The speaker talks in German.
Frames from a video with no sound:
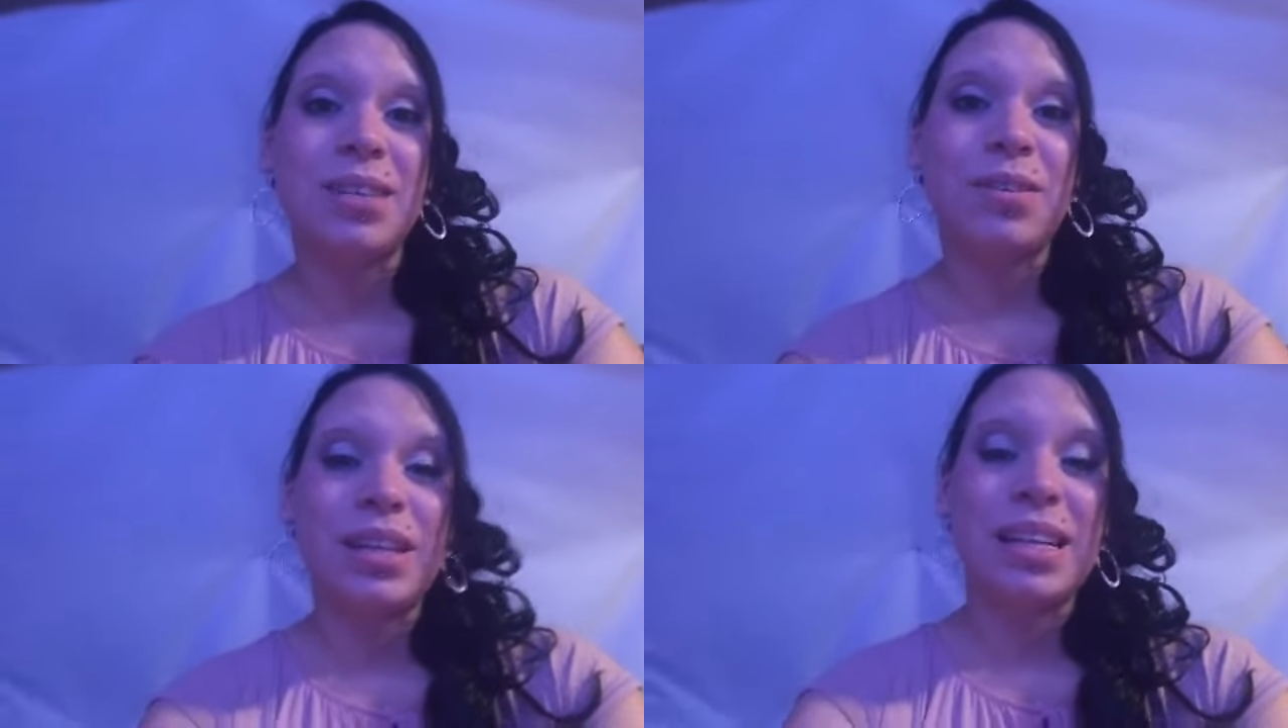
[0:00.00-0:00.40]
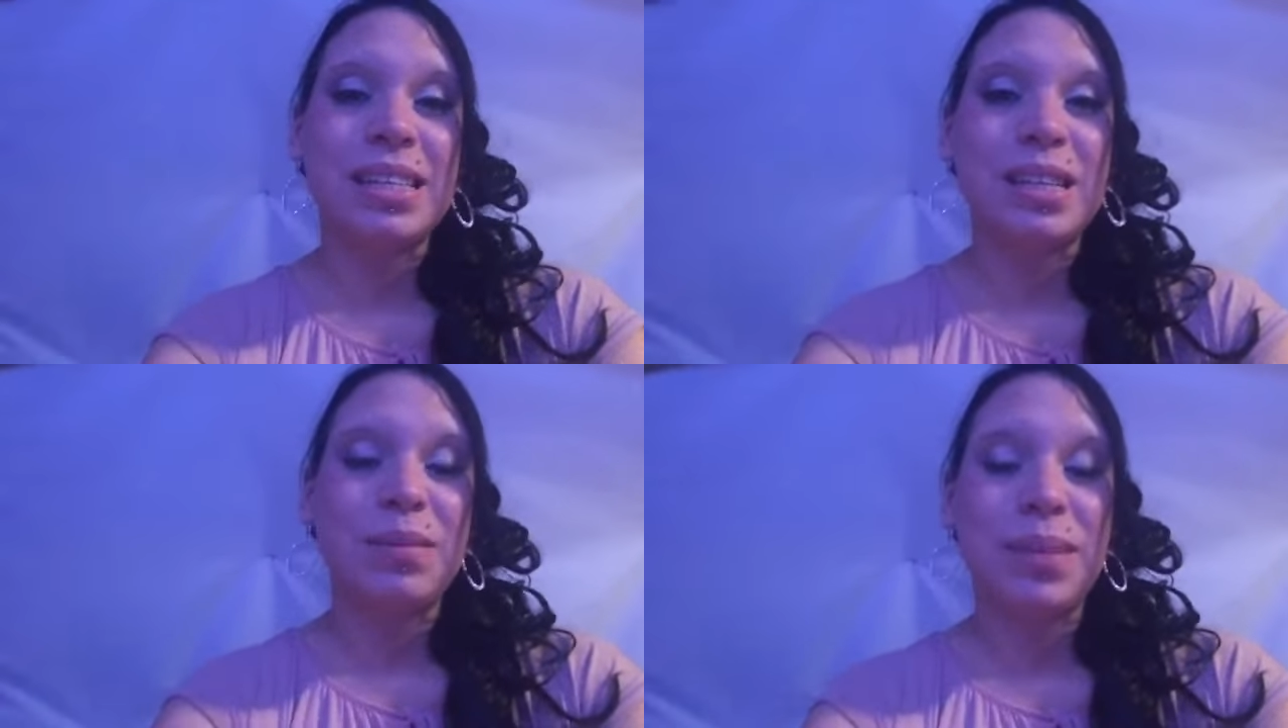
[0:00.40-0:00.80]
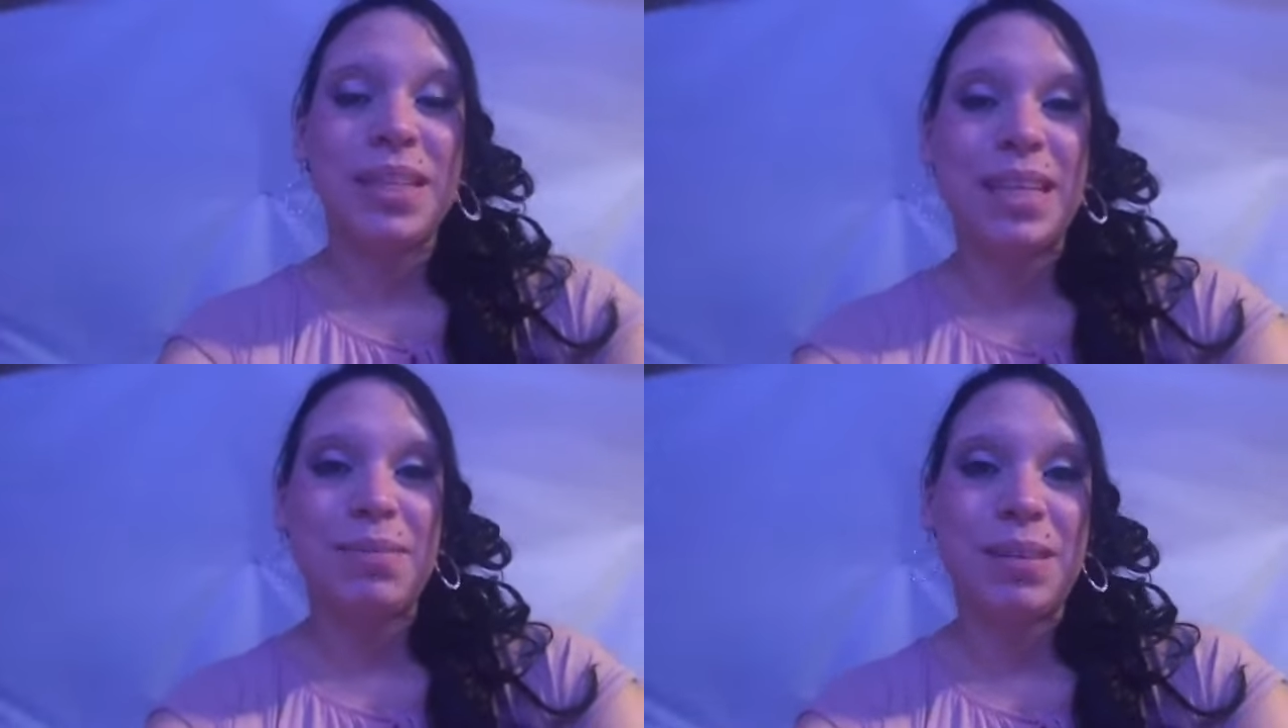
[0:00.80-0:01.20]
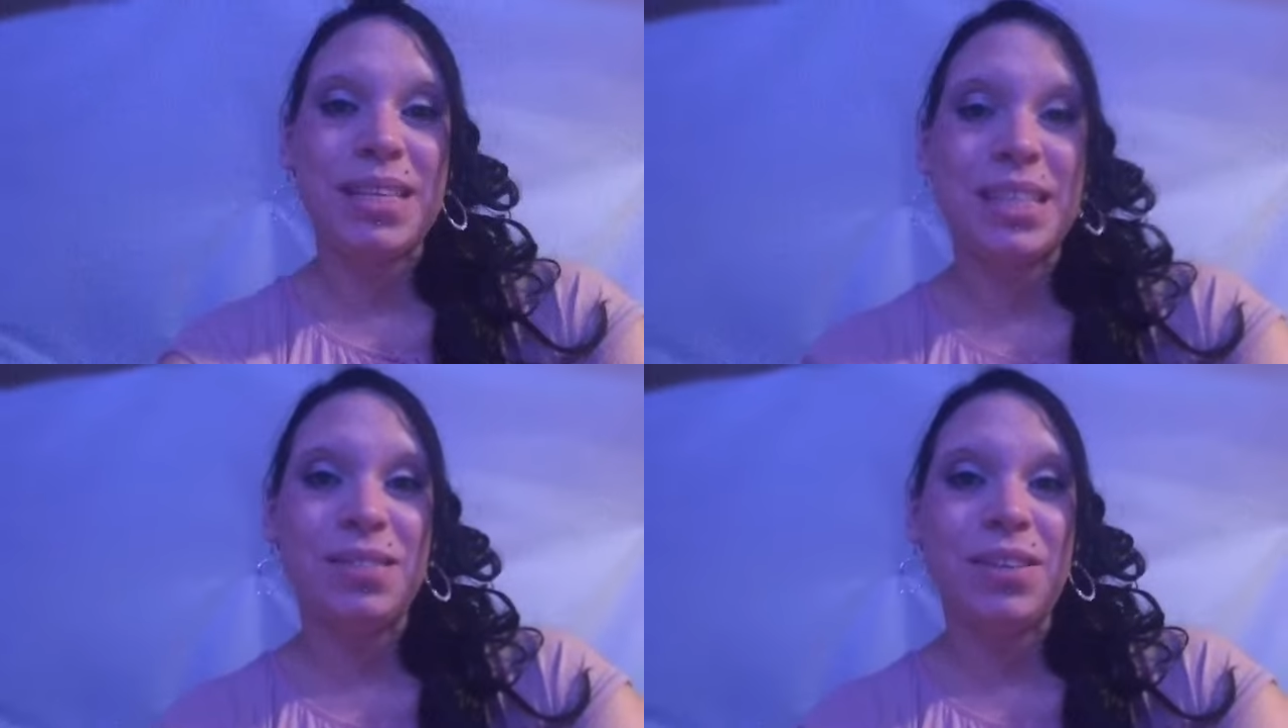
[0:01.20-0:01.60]
oder ihr seht mich im
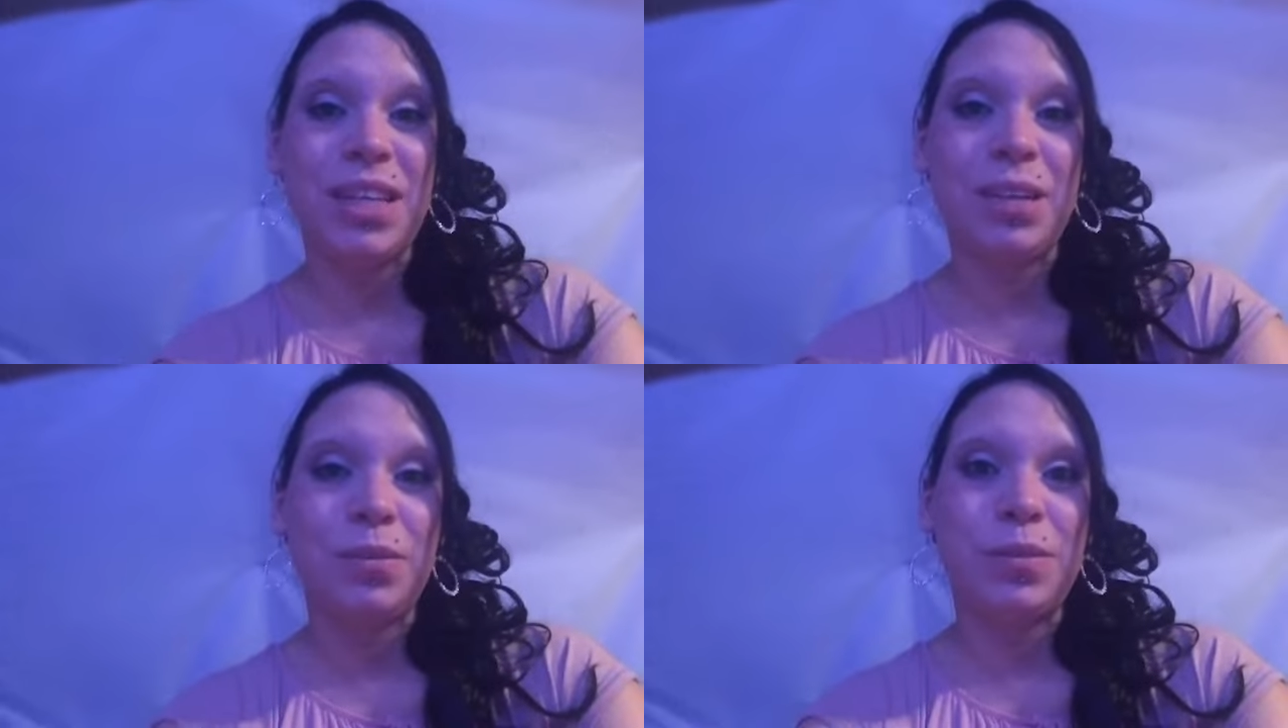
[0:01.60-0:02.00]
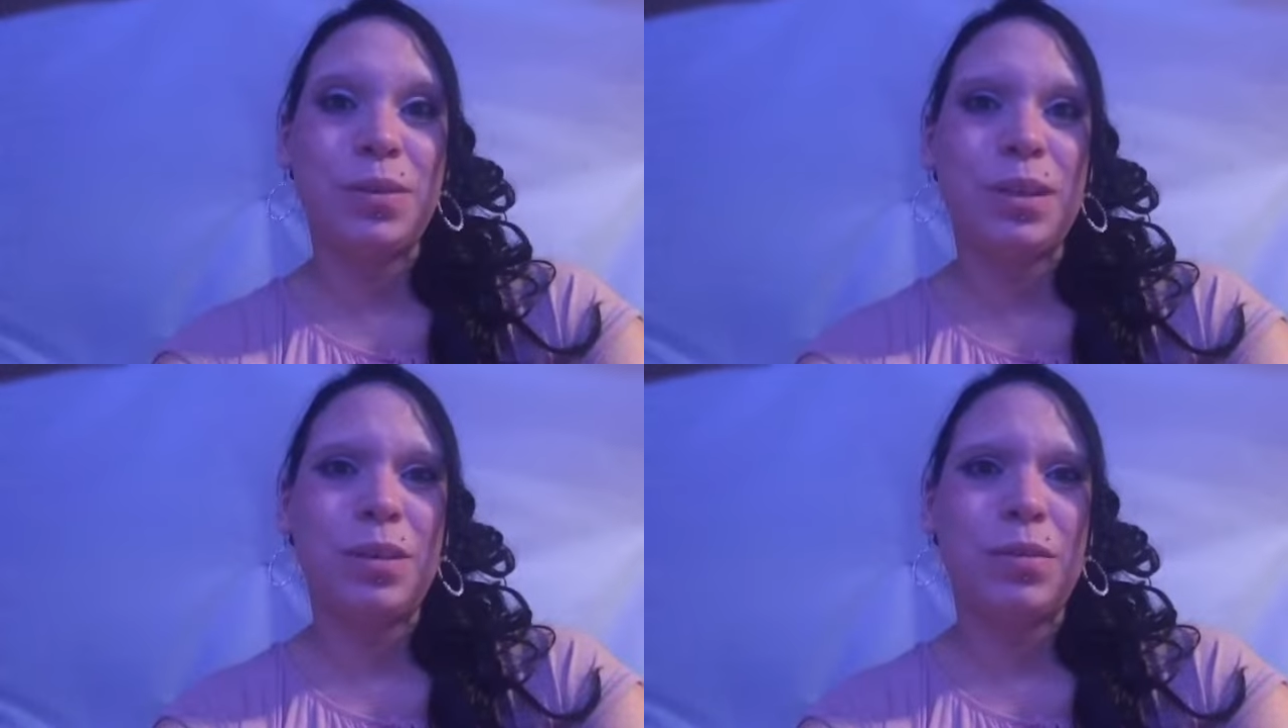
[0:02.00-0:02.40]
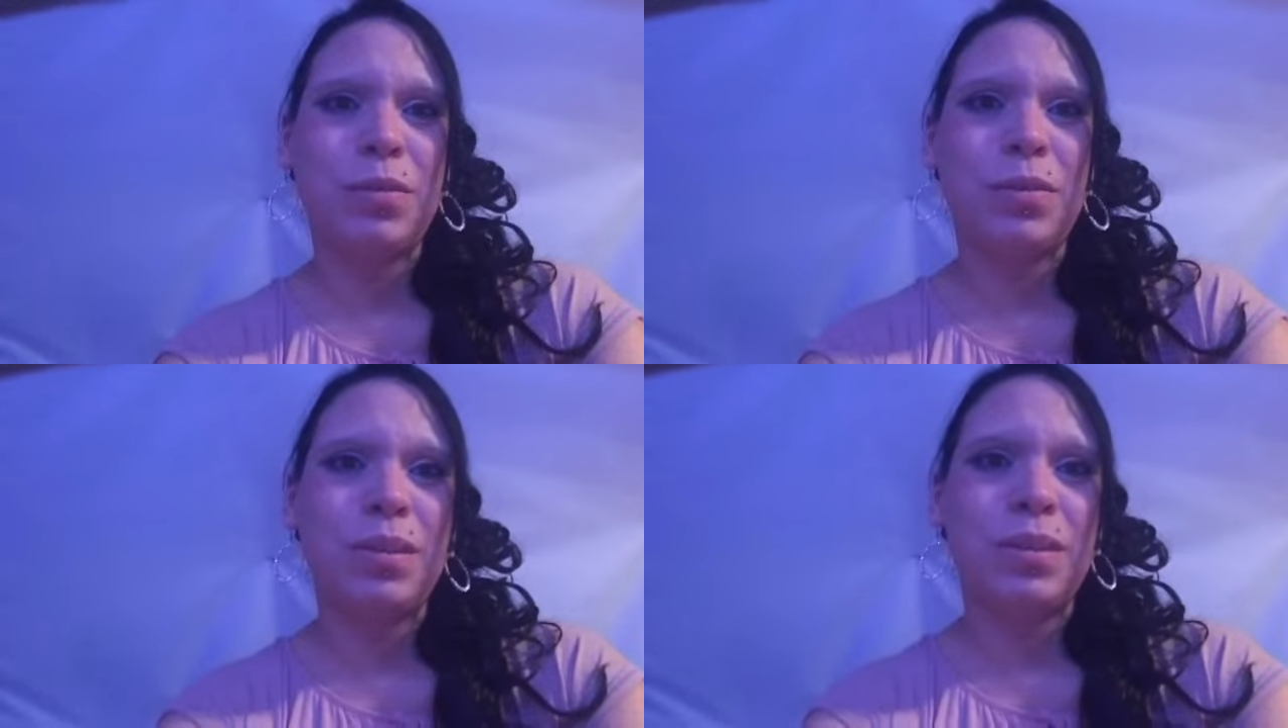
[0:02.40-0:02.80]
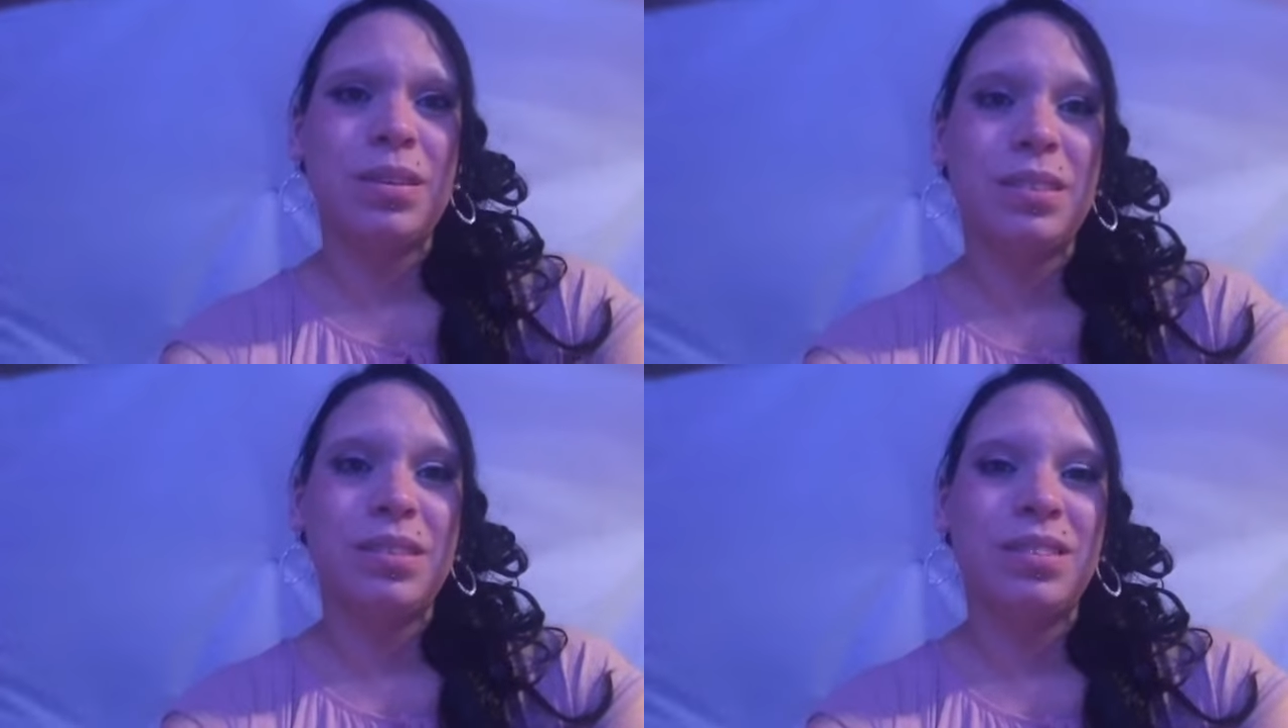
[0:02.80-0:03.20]
nächsten Video. Ich hoffe,